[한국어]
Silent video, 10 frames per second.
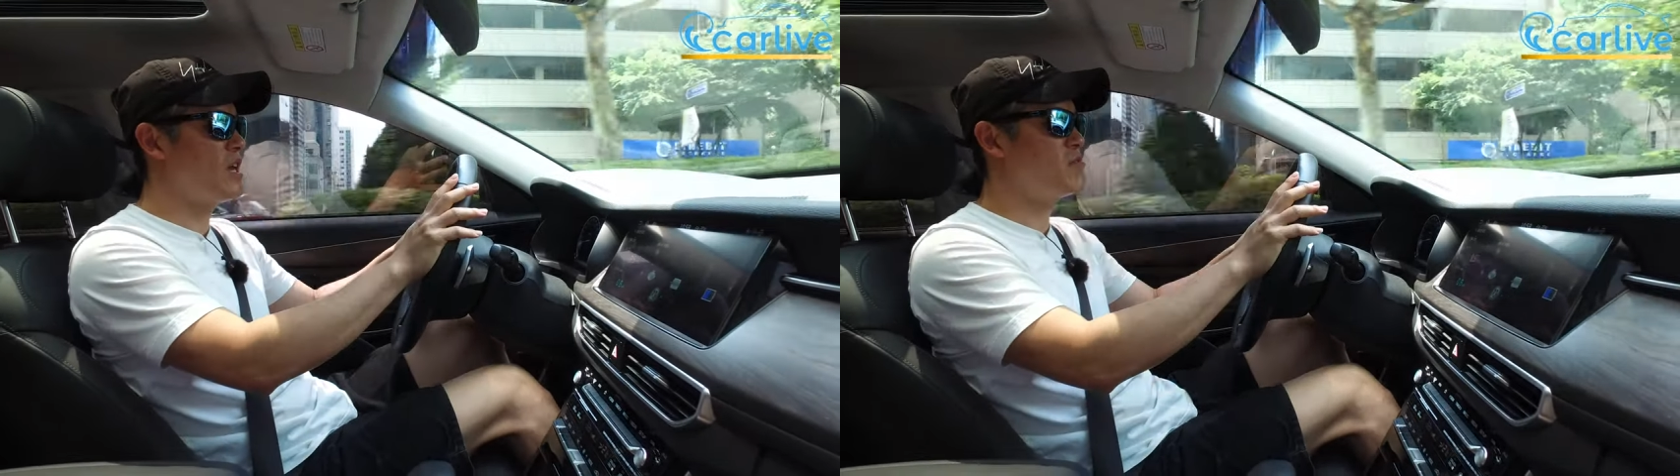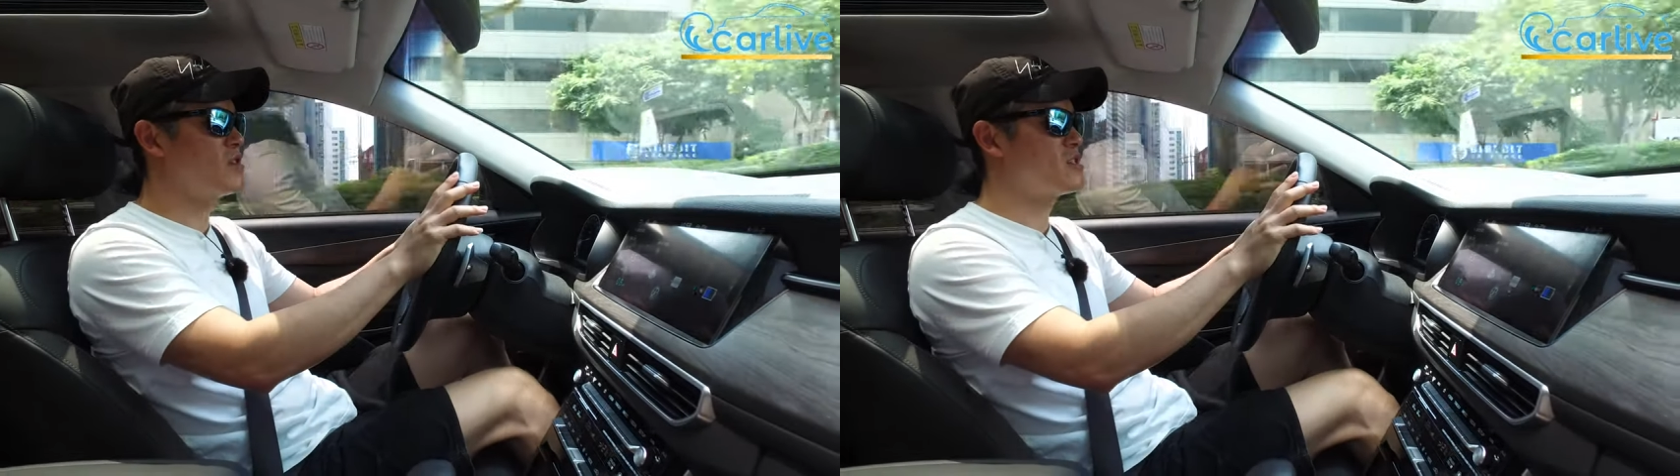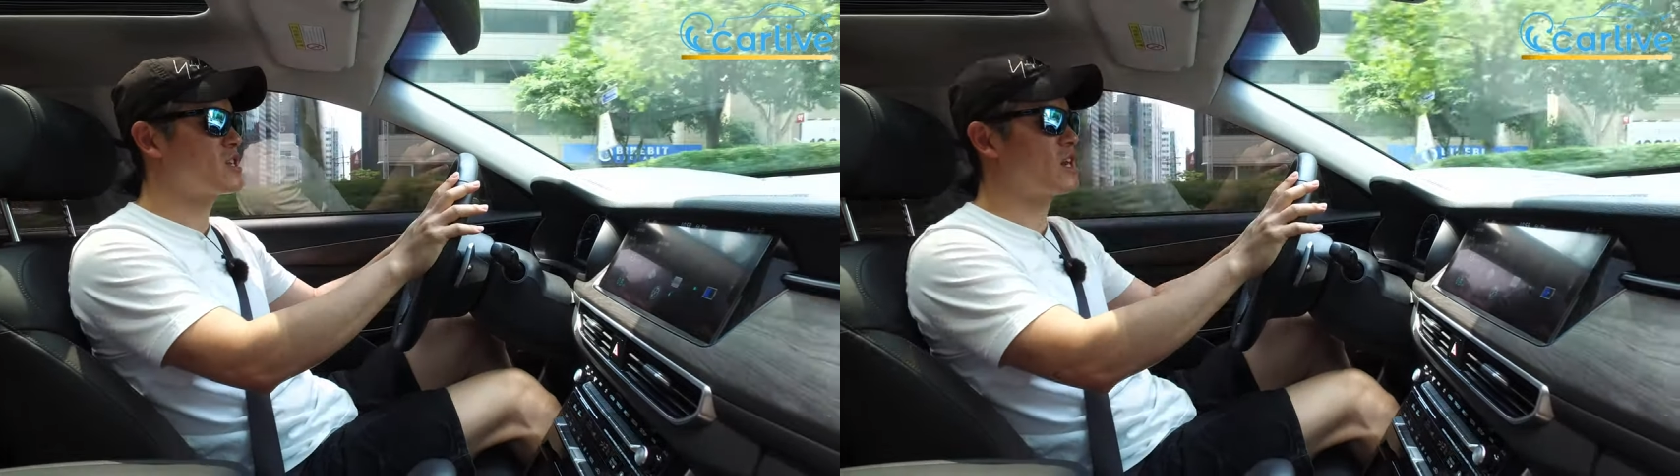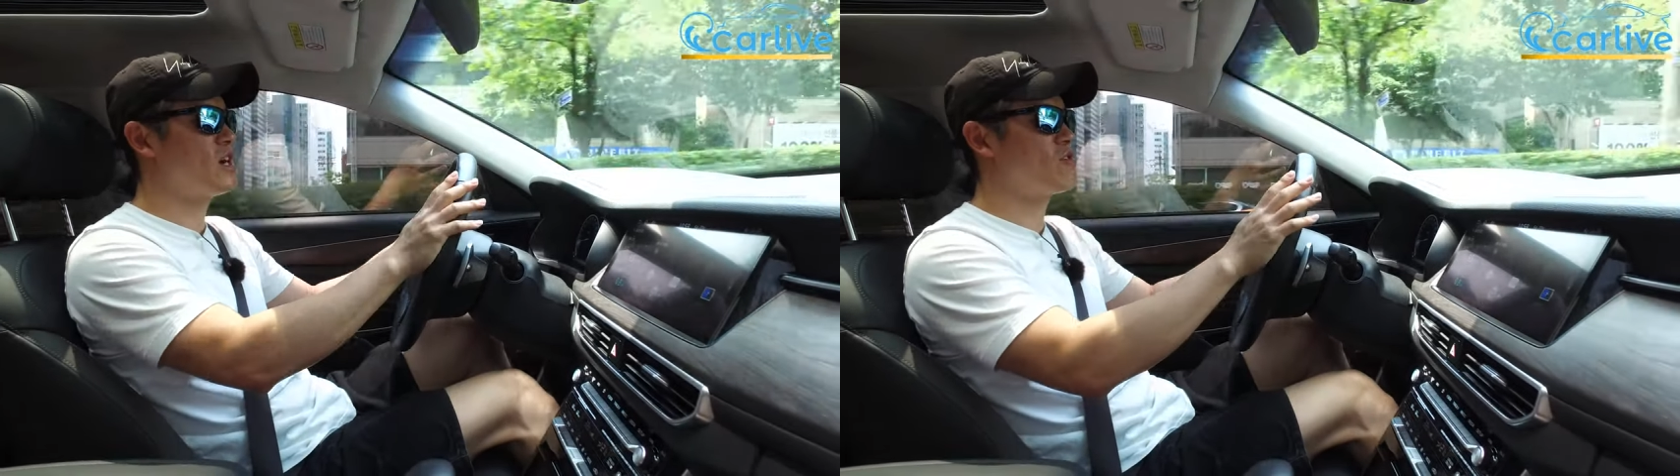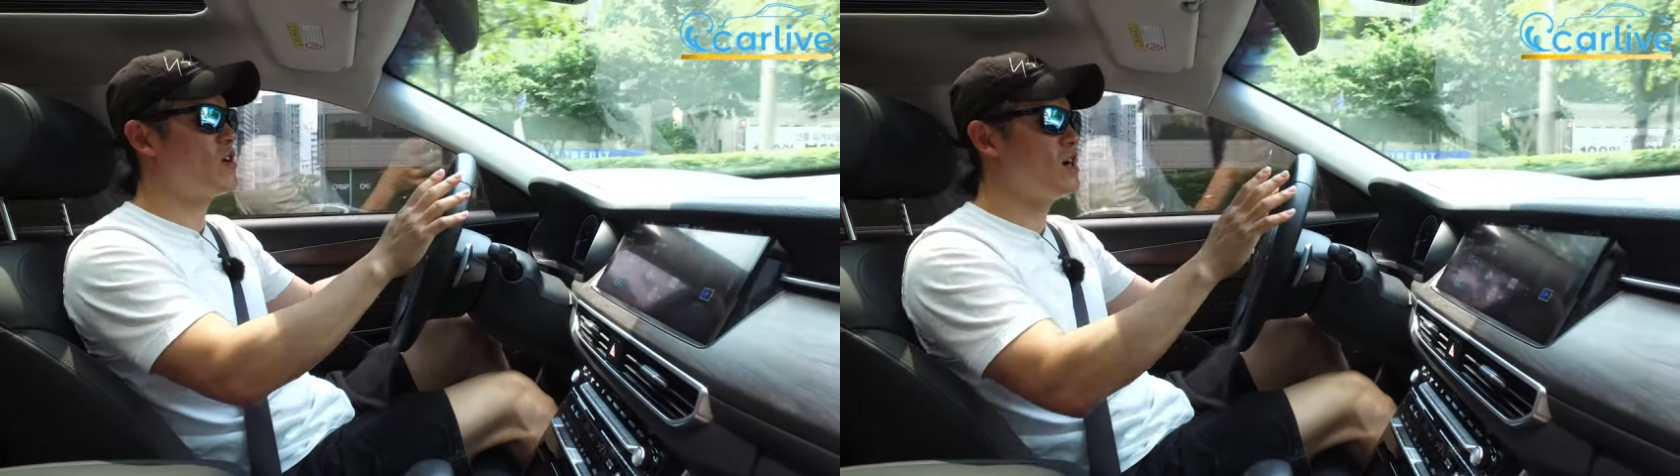하이브리드
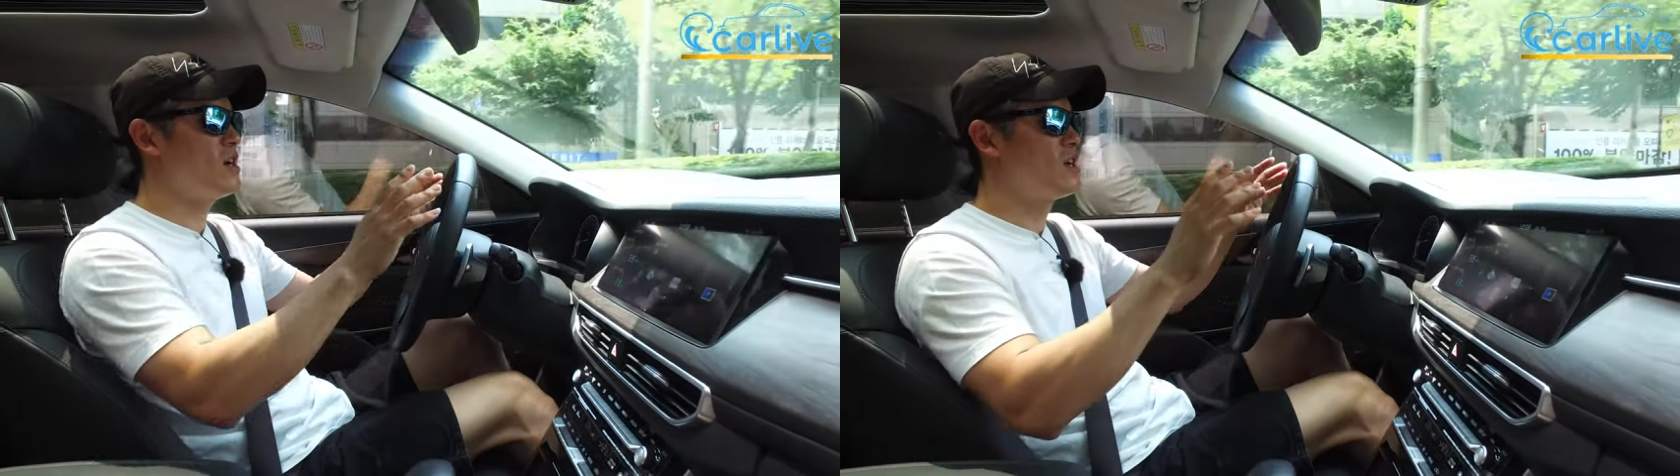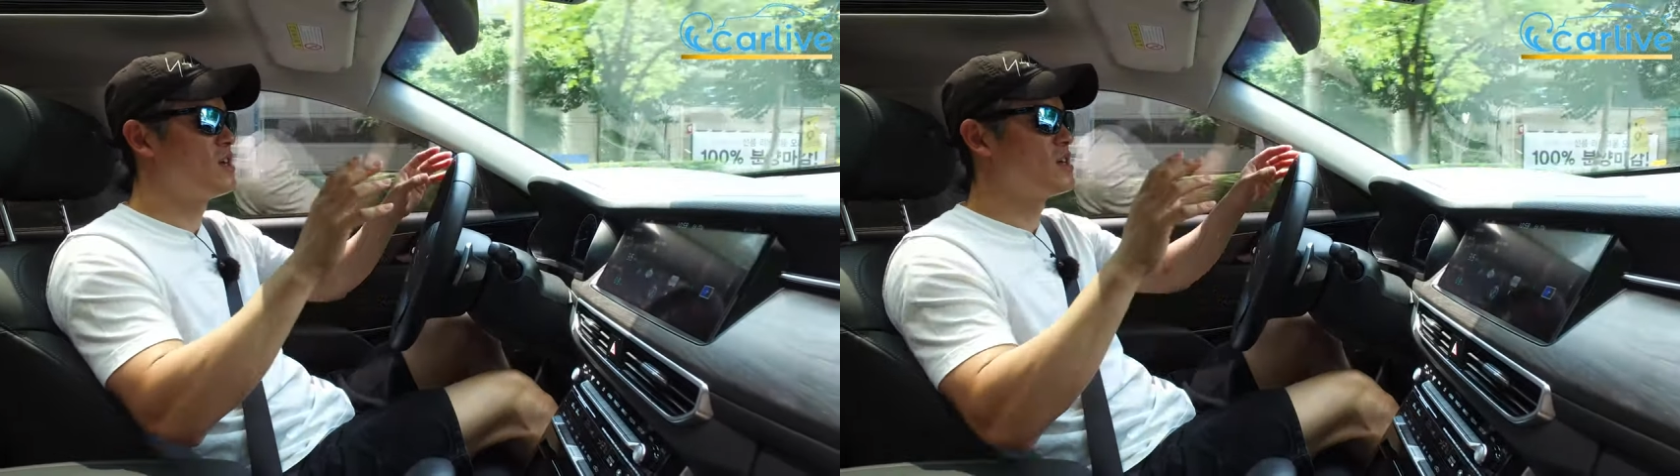차량과